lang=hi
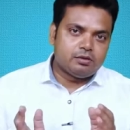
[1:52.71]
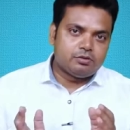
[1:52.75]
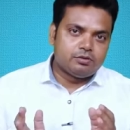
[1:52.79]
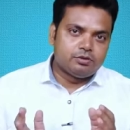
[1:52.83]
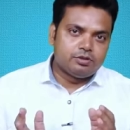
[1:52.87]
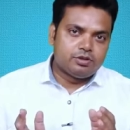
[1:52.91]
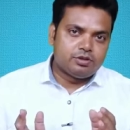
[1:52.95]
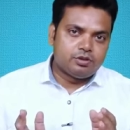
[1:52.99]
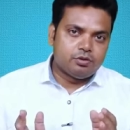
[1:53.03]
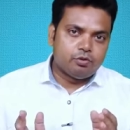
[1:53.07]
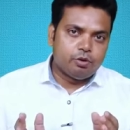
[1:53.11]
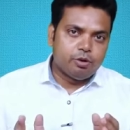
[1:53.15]

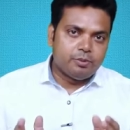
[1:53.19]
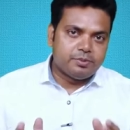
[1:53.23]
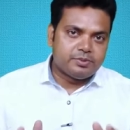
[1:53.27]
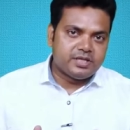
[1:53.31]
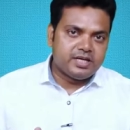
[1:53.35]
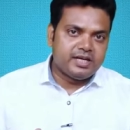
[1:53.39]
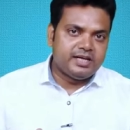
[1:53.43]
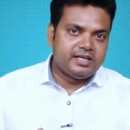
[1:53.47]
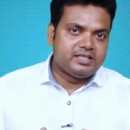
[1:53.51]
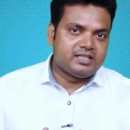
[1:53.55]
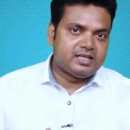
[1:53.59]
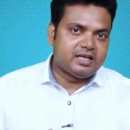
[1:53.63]
कुछ
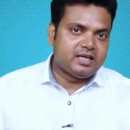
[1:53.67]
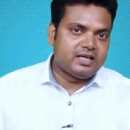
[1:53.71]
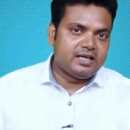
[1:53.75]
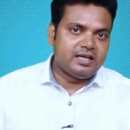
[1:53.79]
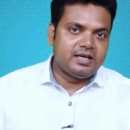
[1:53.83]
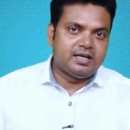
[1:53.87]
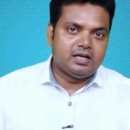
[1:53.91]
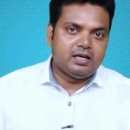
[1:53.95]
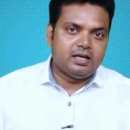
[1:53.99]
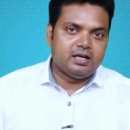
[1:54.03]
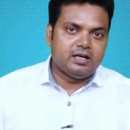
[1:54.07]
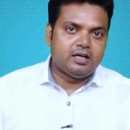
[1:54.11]
वेबसाइट चला
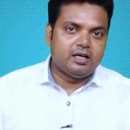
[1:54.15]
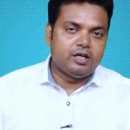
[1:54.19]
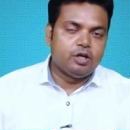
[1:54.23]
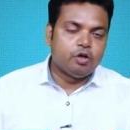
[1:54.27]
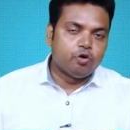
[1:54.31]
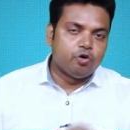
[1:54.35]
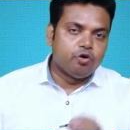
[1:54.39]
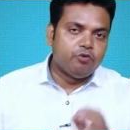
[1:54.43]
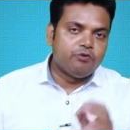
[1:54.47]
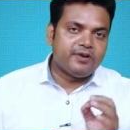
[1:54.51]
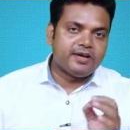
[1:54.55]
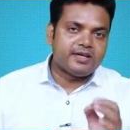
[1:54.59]
जाएगा
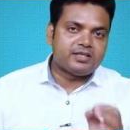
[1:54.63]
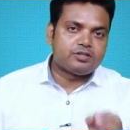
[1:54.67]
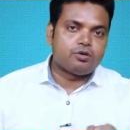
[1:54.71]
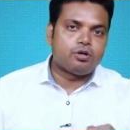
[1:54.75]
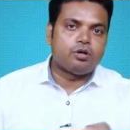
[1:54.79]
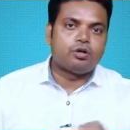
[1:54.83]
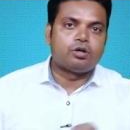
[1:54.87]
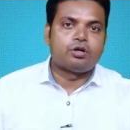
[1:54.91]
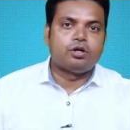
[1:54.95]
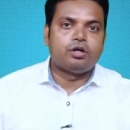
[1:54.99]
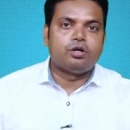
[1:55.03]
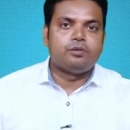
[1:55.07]
इक्विफैक्स
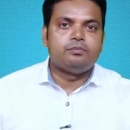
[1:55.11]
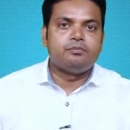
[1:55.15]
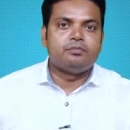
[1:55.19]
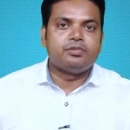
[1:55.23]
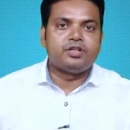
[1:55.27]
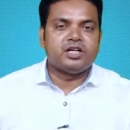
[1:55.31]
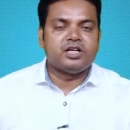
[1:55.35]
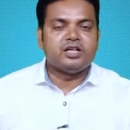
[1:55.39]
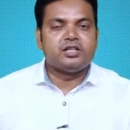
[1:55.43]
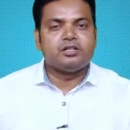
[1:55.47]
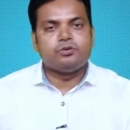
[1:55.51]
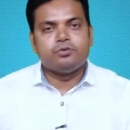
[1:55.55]
डॉट कॉम
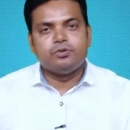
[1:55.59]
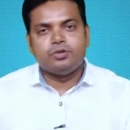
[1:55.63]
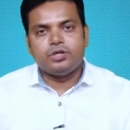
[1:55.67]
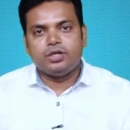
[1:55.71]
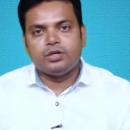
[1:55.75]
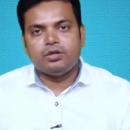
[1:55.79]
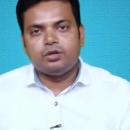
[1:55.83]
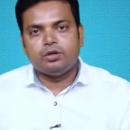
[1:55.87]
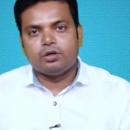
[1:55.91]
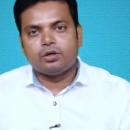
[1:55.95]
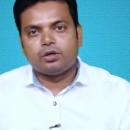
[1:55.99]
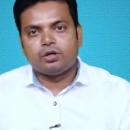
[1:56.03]
टाउंस
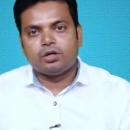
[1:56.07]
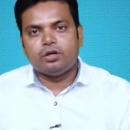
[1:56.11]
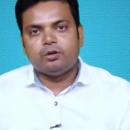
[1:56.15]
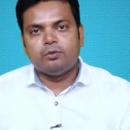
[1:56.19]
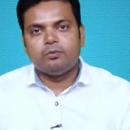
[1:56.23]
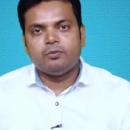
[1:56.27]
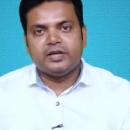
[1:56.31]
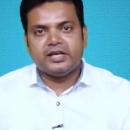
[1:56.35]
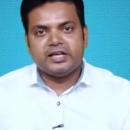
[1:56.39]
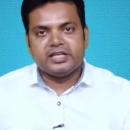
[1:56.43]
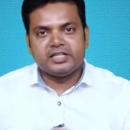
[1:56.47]
यूनियन डॉट कॉम